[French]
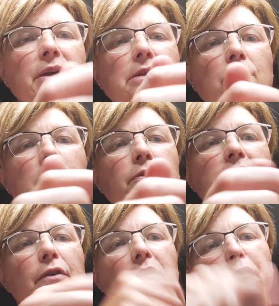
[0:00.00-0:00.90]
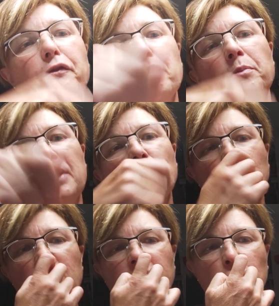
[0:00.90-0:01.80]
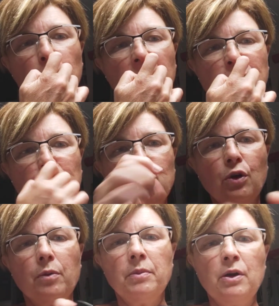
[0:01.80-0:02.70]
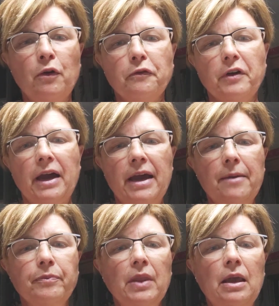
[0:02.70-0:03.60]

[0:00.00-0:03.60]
parce que, vous savez, il faut mélanger vos peintures, mais en vrai.